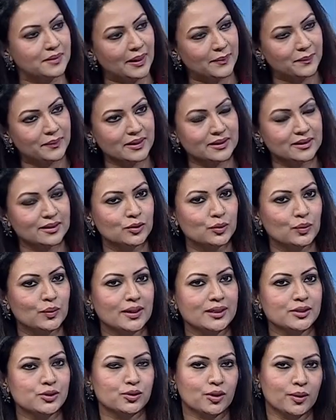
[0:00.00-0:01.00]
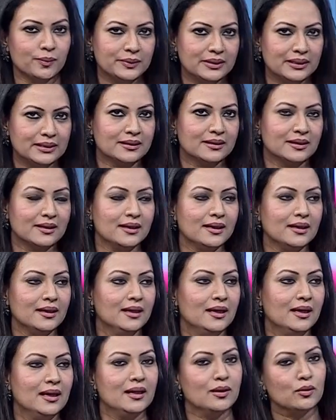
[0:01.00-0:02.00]
আপনাদের দোয়ায় সব দিক থেকে
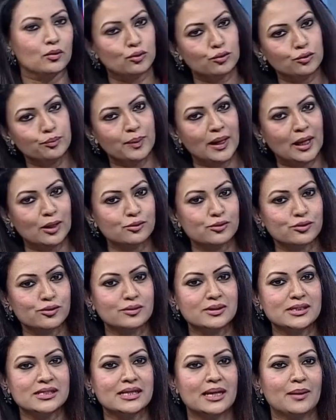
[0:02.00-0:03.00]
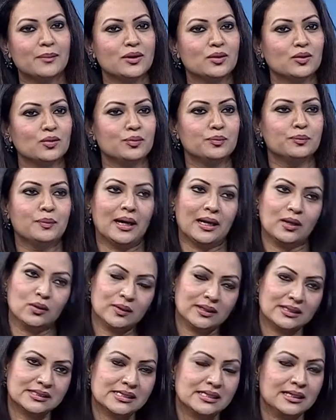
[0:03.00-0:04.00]
খুব ভালো চলছে আমি খুব ভালো
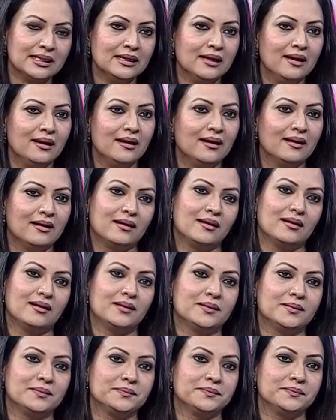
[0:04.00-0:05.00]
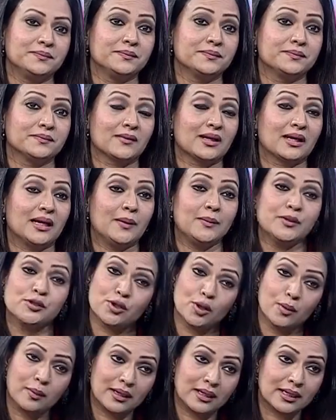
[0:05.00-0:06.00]
আছি আমি
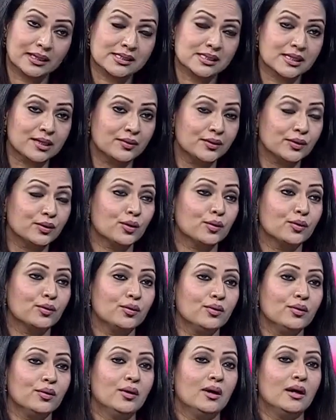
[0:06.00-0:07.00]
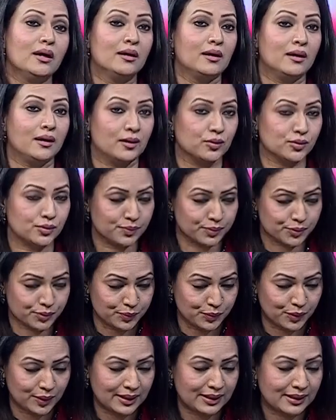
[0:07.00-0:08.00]
সবার কাছে কৃতজ্ঞ
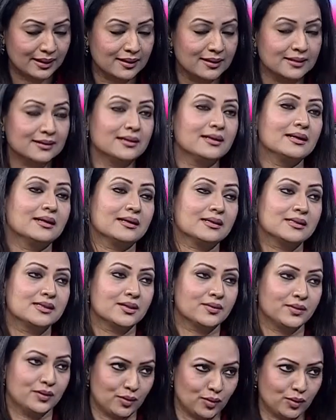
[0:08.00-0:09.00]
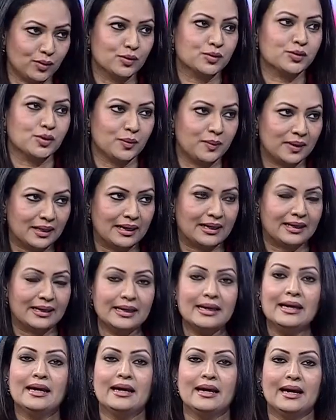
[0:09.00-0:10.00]
মহান আল্লাহ তালার কাছে কৃতজ্ঞ সবার আগে
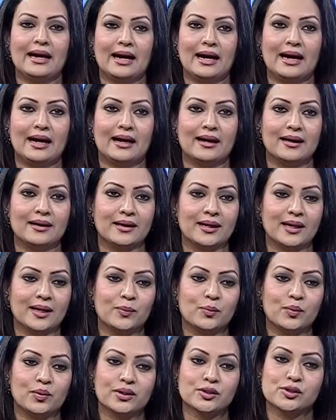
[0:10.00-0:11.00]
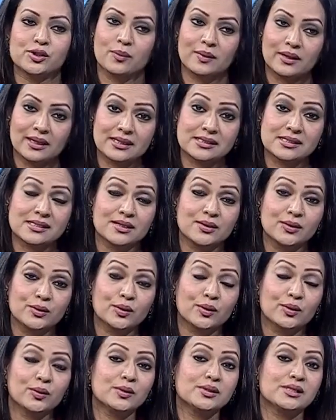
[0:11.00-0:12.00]
আর এরপরে সবার কাছে
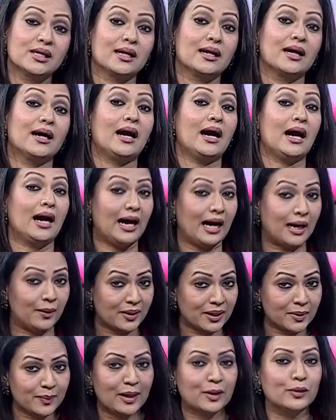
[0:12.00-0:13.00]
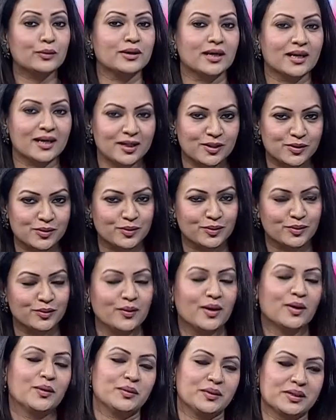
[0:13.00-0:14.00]
কৃতজ্ঞ যারা আমার ভালো থাকার জন্য
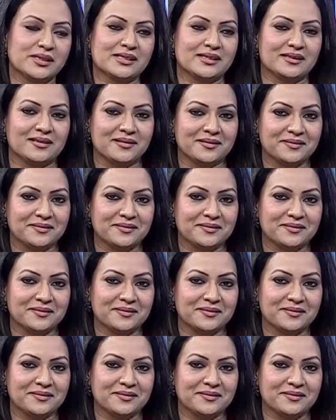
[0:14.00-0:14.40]
দোয়া করেছেন